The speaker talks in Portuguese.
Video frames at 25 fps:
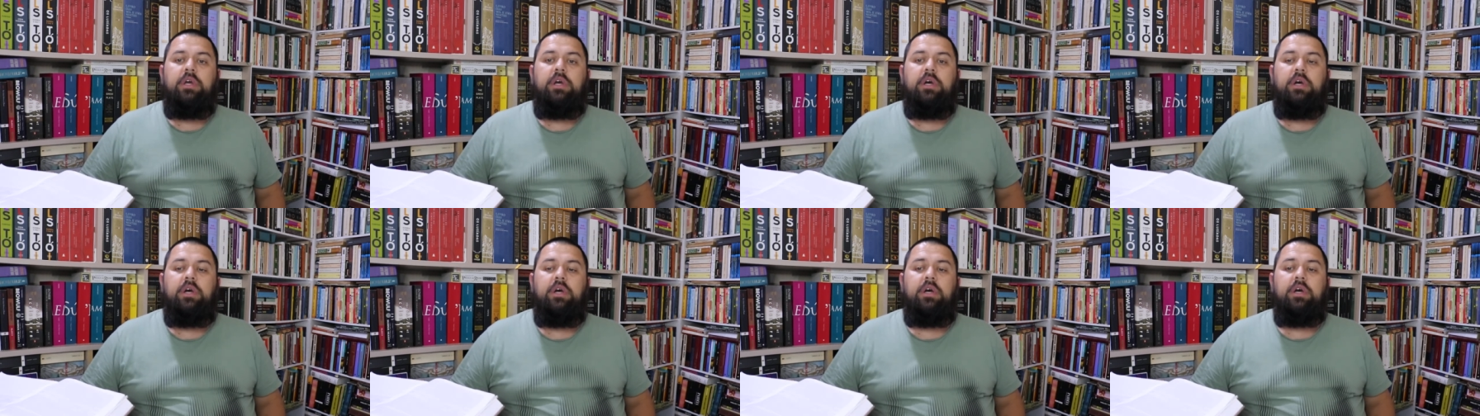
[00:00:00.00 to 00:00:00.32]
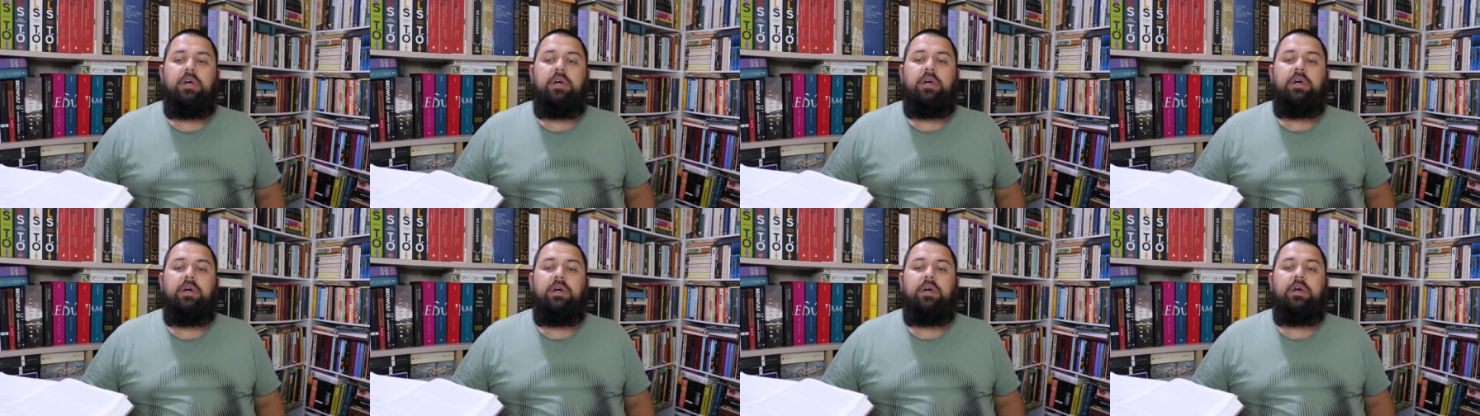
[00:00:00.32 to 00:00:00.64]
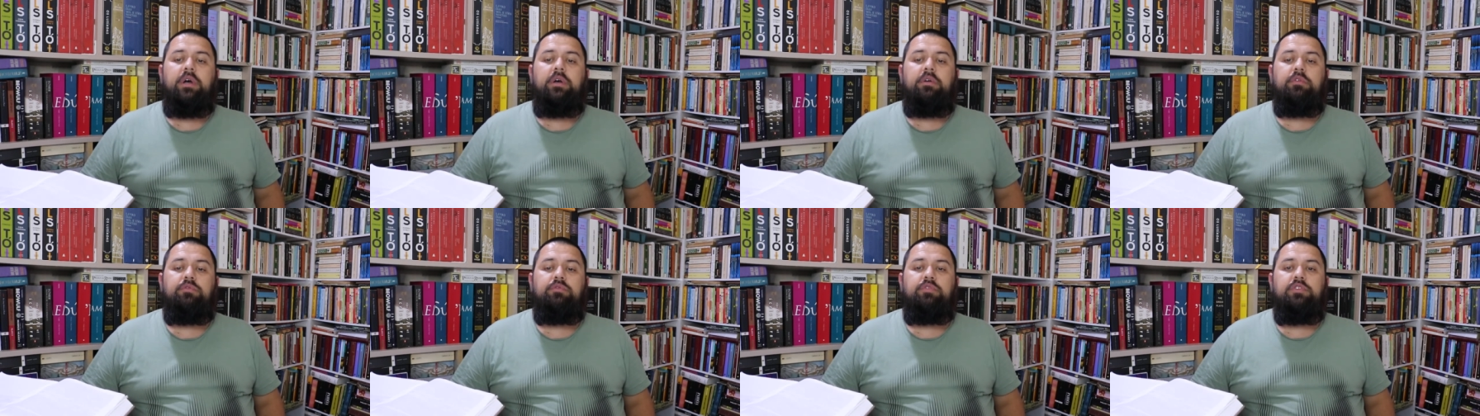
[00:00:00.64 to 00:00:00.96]

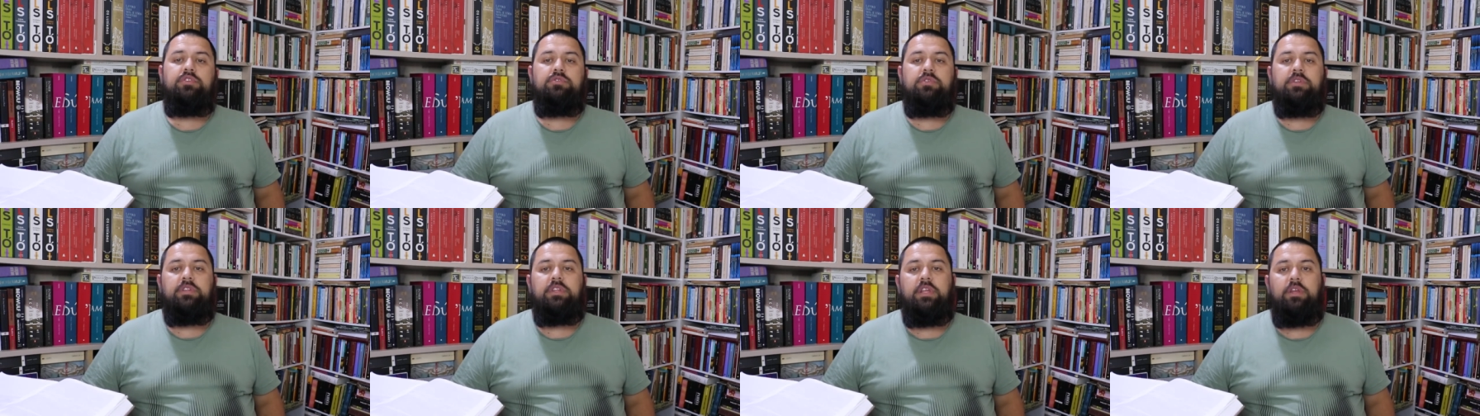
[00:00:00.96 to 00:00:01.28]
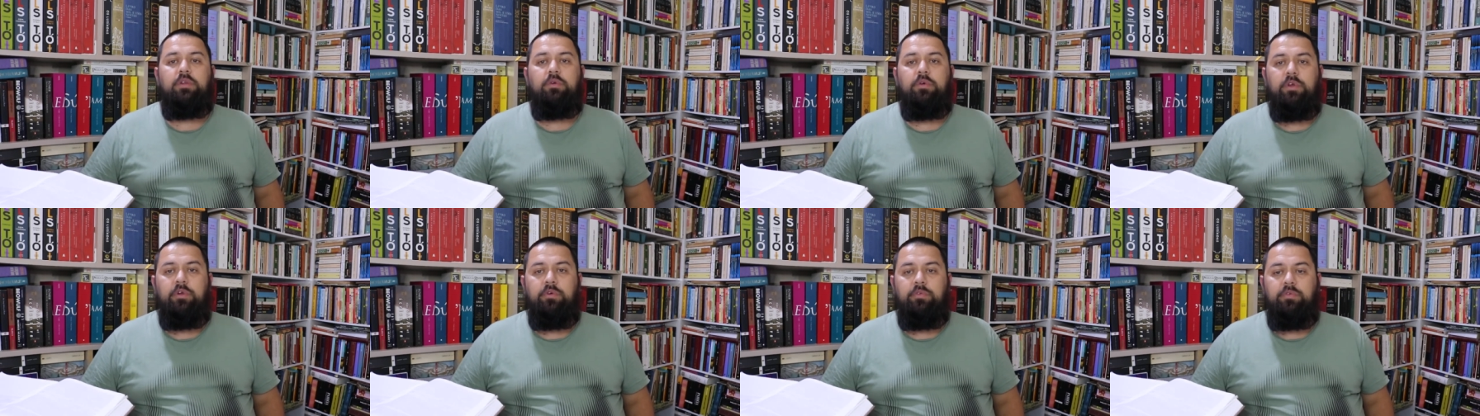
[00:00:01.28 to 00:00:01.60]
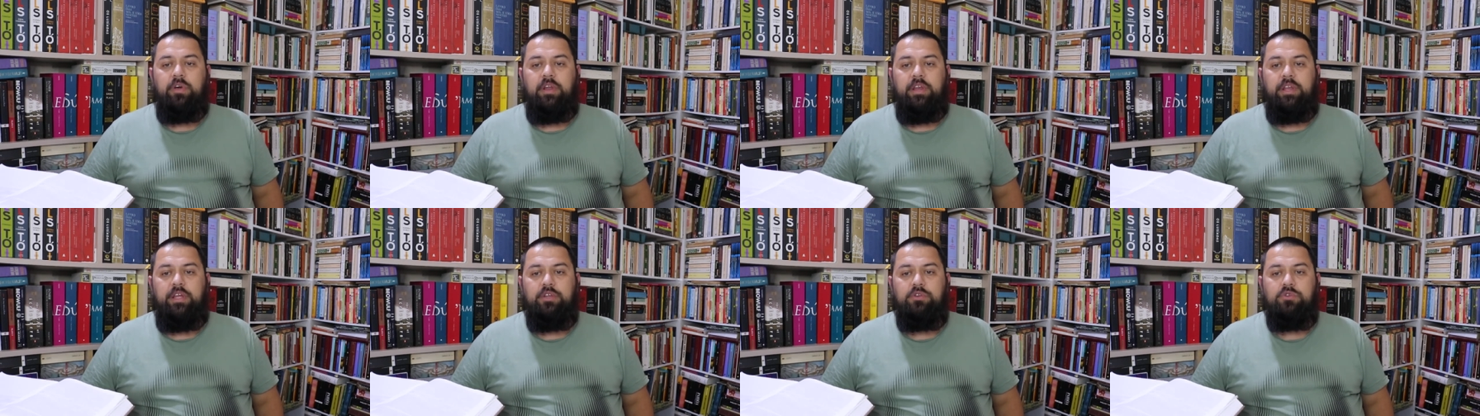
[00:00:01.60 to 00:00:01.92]
Uh, vídeo anterior eu
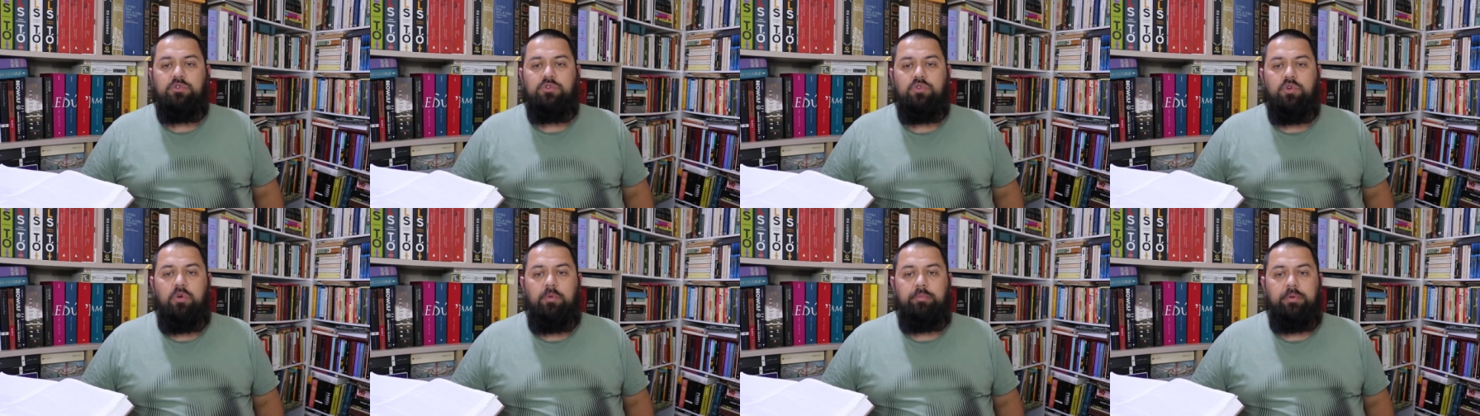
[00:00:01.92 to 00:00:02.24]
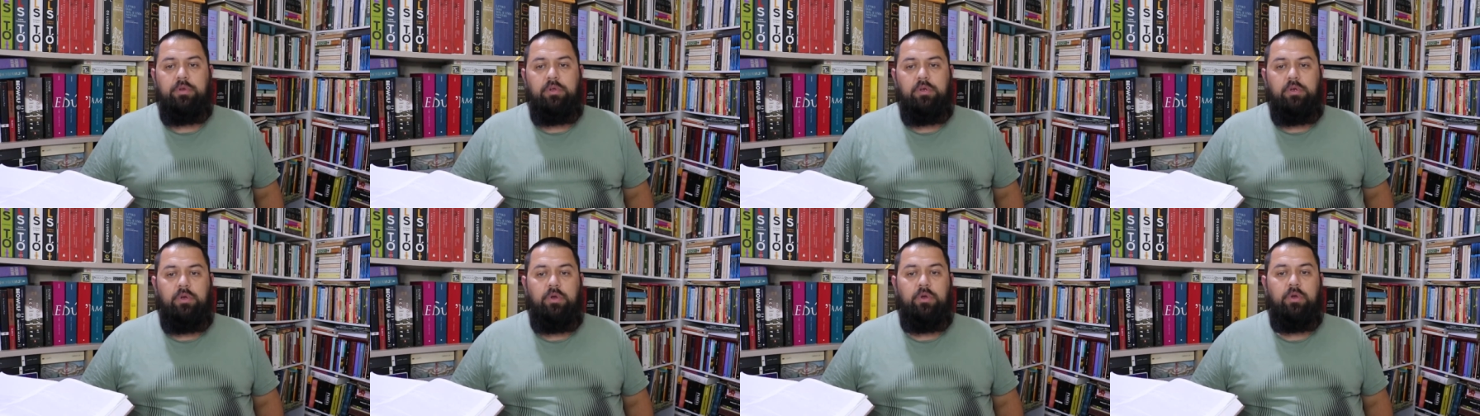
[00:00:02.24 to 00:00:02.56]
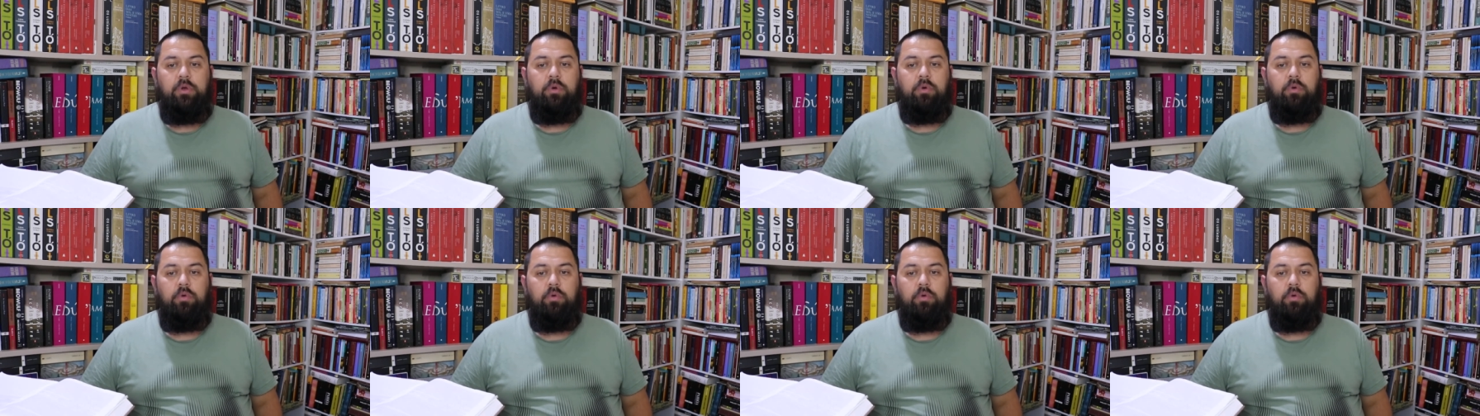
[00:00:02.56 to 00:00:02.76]
falei sobre